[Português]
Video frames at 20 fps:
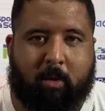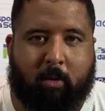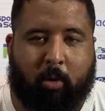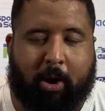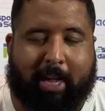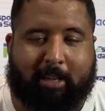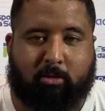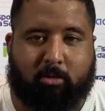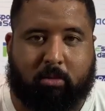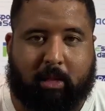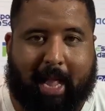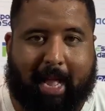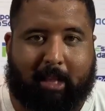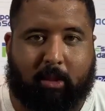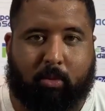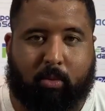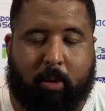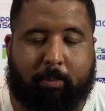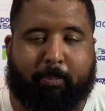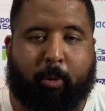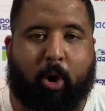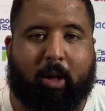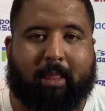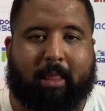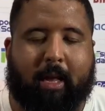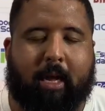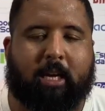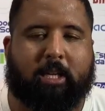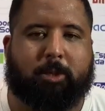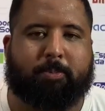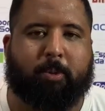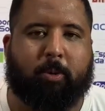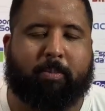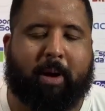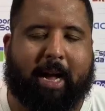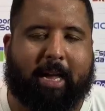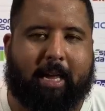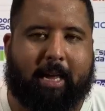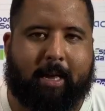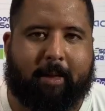Um resultado importante para o
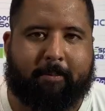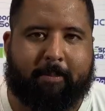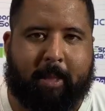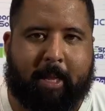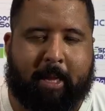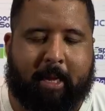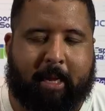Bahia,